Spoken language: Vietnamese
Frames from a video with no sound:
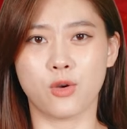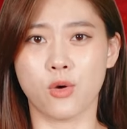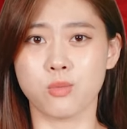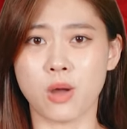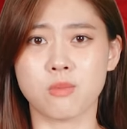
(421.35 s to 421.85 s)

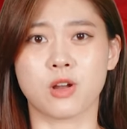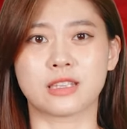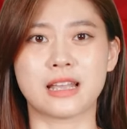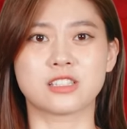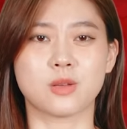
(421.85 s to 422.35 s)
cũng không có
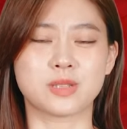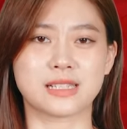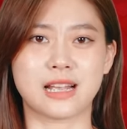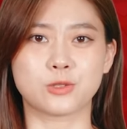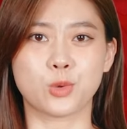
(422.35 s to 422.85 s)
tên trong
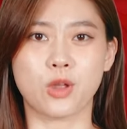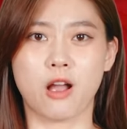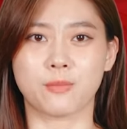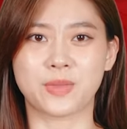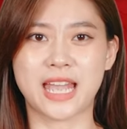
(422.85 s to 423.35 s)
danh sách rút
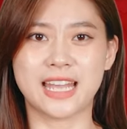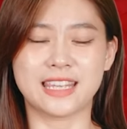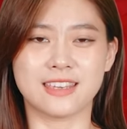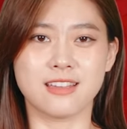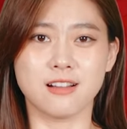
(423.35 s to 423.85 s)
gọn,
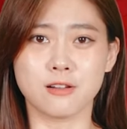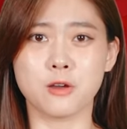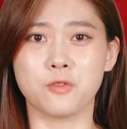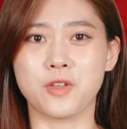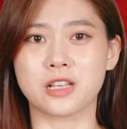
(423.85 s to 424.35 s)
thì những ứng
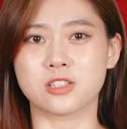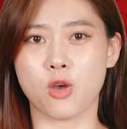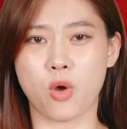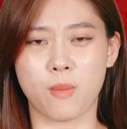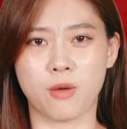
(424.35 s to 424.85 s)
cử viên
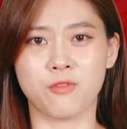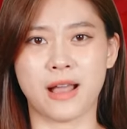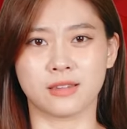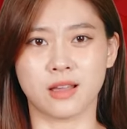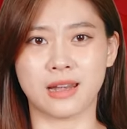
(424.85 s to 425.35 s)
cho quả bóng
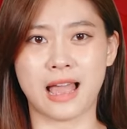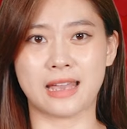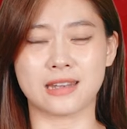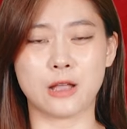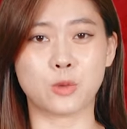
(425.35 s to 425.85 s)
vàng tương
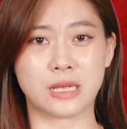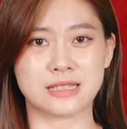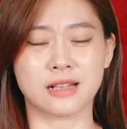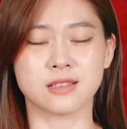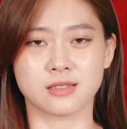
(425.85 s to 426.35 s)
lai đã tỏa
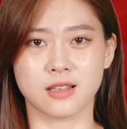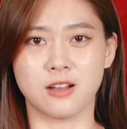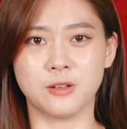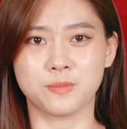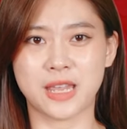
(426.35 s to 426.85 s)
sáng rực
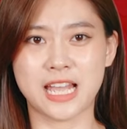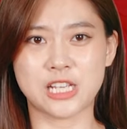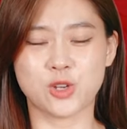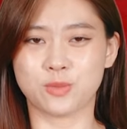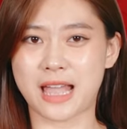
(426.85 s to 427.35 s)
rỡ.
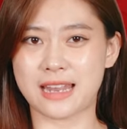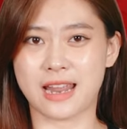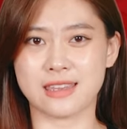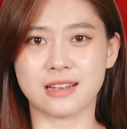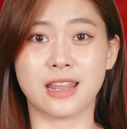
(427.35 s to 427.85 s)
Chúng ta
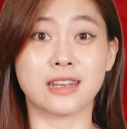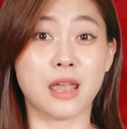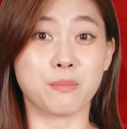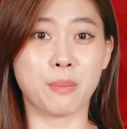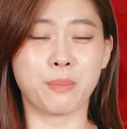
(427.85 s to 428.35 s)
đã nhắc đến
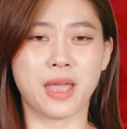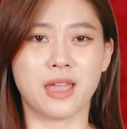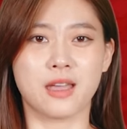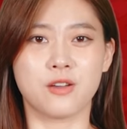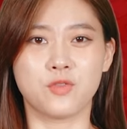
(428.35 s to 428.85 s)

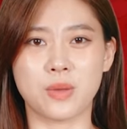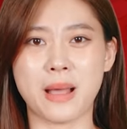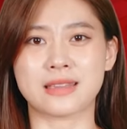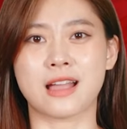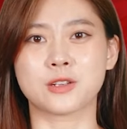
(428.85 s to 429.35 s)
Mbappe với
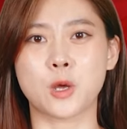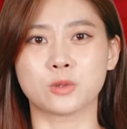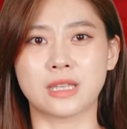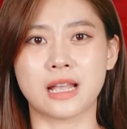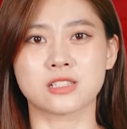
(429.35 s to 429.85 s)
bàn thắng
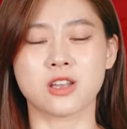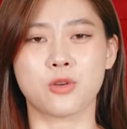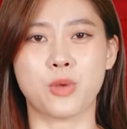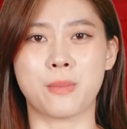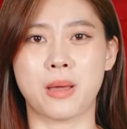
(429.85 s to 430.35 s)
đầu tiên
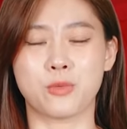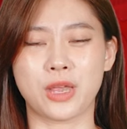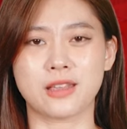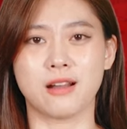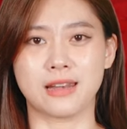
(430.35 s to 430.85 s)
cho Real
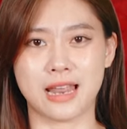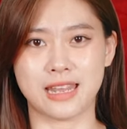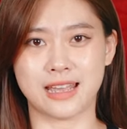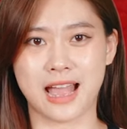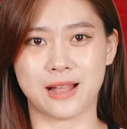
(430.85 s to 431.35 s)
Madrid ở La
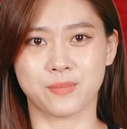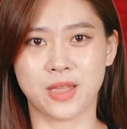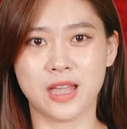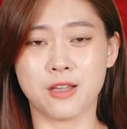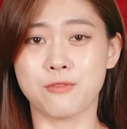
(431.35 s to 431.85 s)
Liga
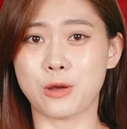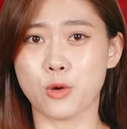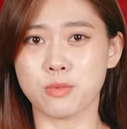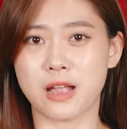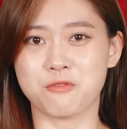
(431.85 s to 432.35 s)
và
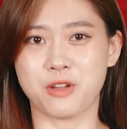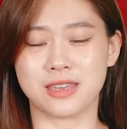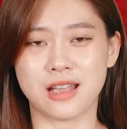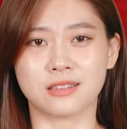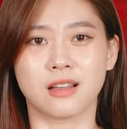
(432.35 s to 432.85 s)
cũng cần phải
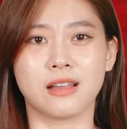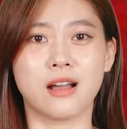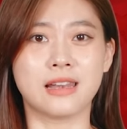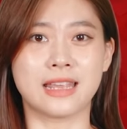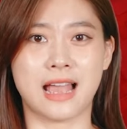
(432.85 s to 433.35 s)
nhắc tới
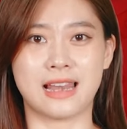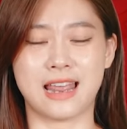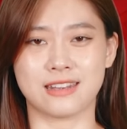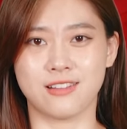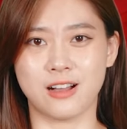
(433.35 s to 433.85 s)
Erling
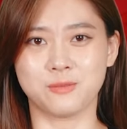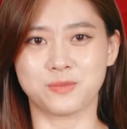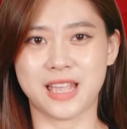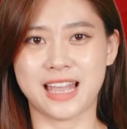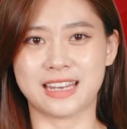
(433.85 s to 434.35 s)
Haaland nữa.
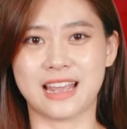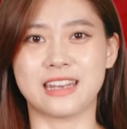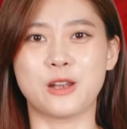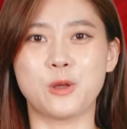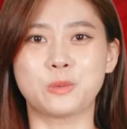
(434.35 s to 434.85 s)
Đã
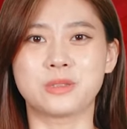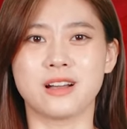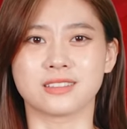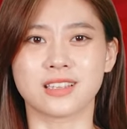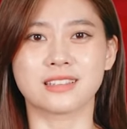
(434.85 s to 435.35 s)
đến lúc
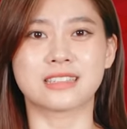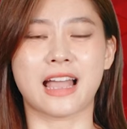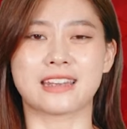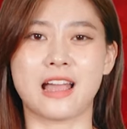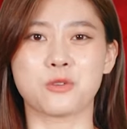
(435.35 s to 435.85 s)
thưởng thức
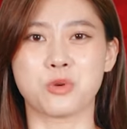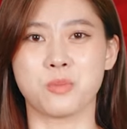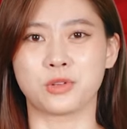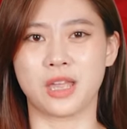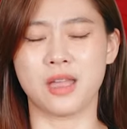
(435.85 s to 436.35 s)
tài năng của
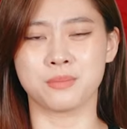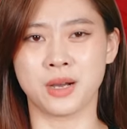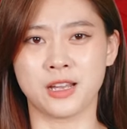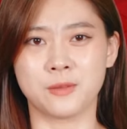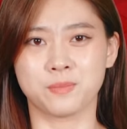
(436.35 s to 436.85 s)
một thế hệ
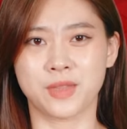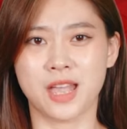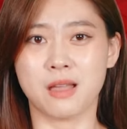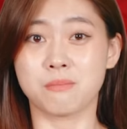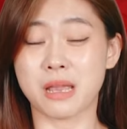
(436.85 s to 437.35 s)
mới.
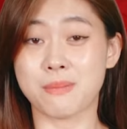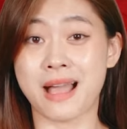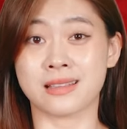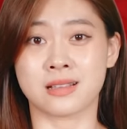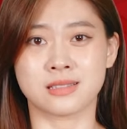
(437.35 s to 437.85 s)
Bảy
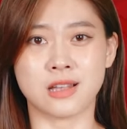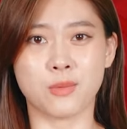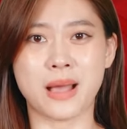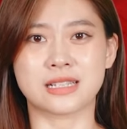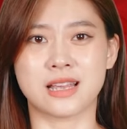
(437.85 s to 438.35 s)
bàn
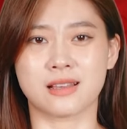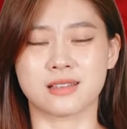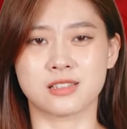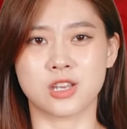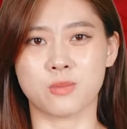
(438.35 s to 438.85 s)
sau 3 trận,
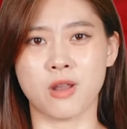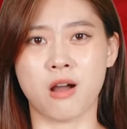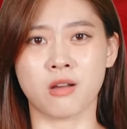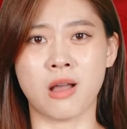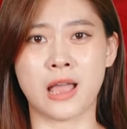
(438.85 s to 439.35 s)
trong
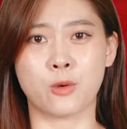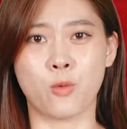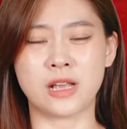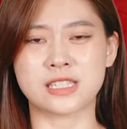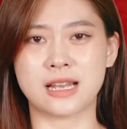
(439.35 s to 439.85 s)
đó có hai
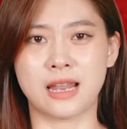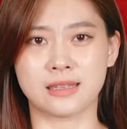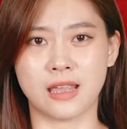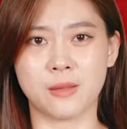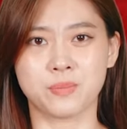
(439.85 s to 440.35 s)
cú hat-trick
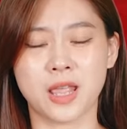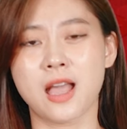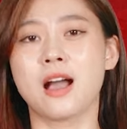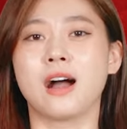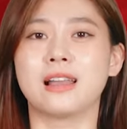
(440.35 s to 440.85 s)
liên tiếp.
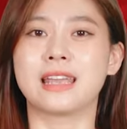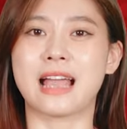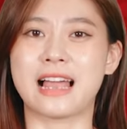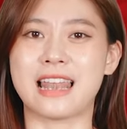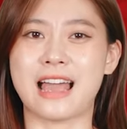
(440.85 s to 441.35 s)

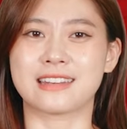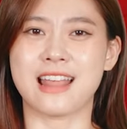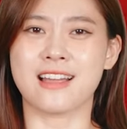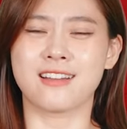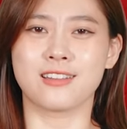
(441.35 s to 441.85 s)
Erling Haaland
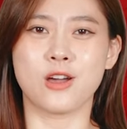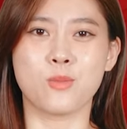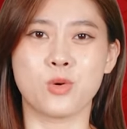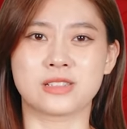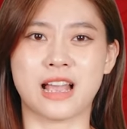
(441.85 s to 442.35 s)
đang khởi đầu
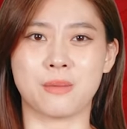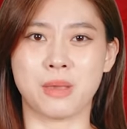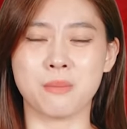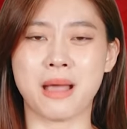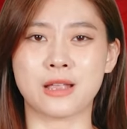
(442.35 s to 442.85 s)
mùa giải
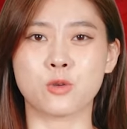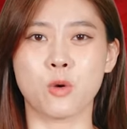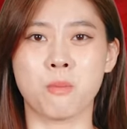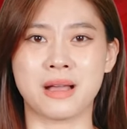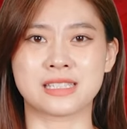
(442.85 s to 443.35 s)
mỹ mãn
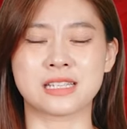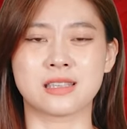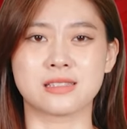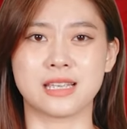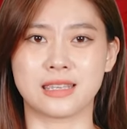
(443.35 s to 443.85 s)
cùng
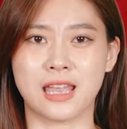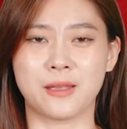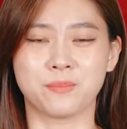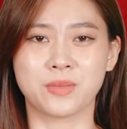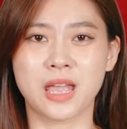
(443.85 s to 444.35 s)
Manchester City.